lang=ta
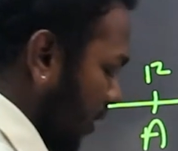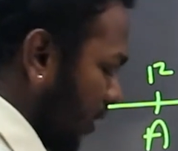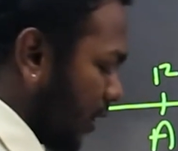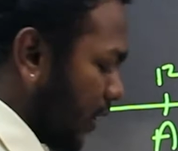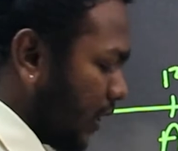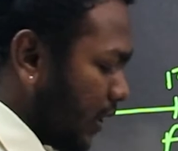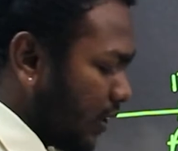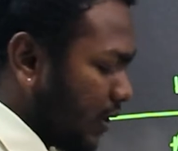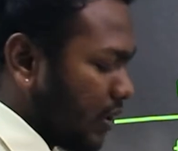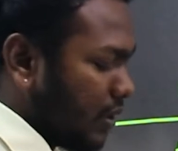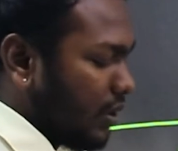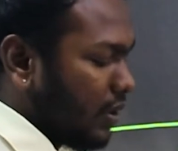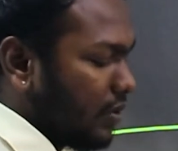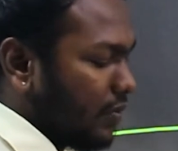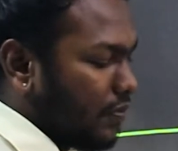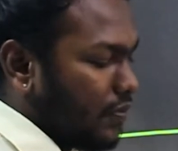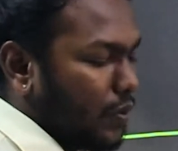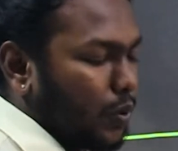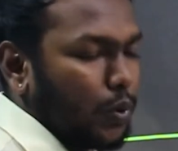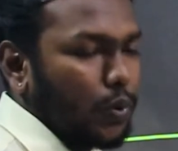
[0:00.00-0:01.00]
தேர்ட்டீன்த்து
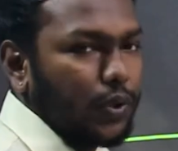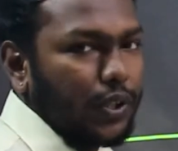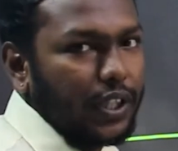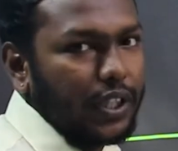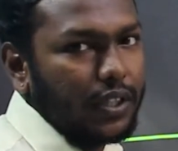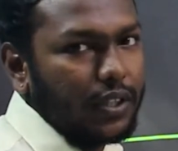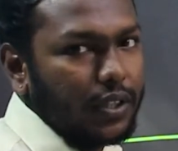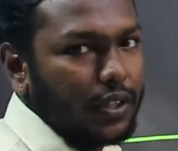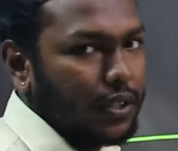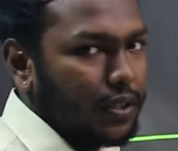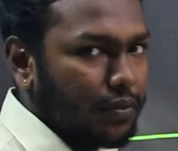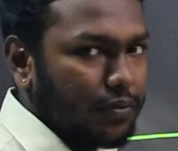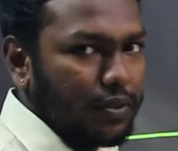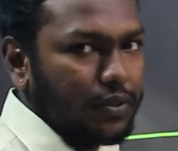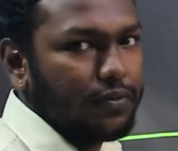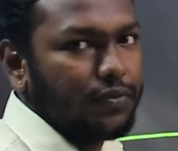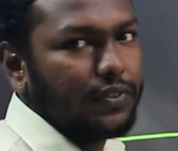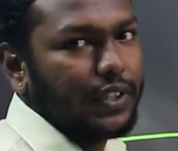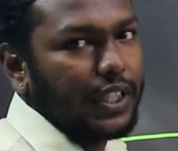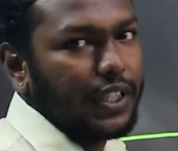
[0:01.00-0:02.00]
ஃபோர்டீன்த்து
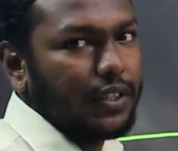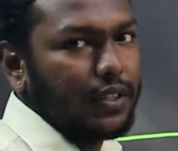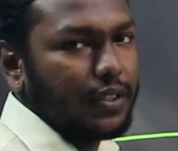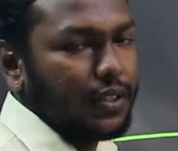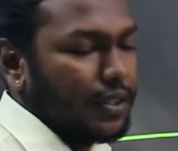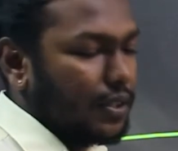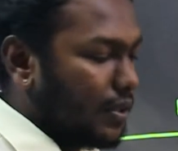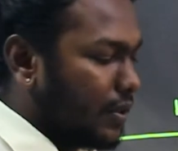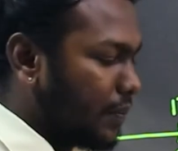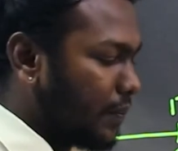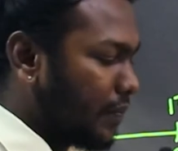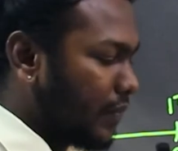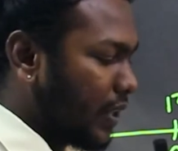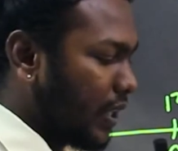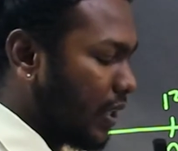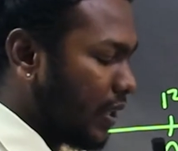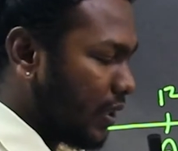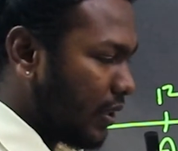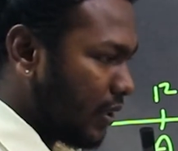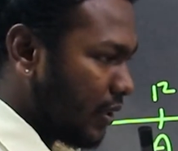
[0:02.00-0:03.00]
ஃபிஃப்டீன்த்து
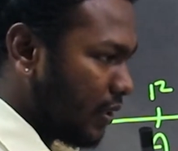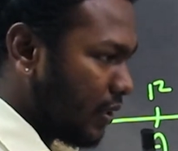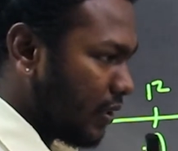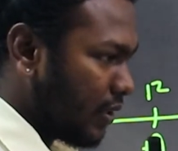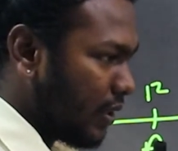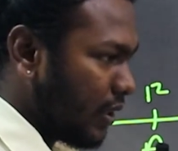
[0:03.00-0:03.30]
அண்டு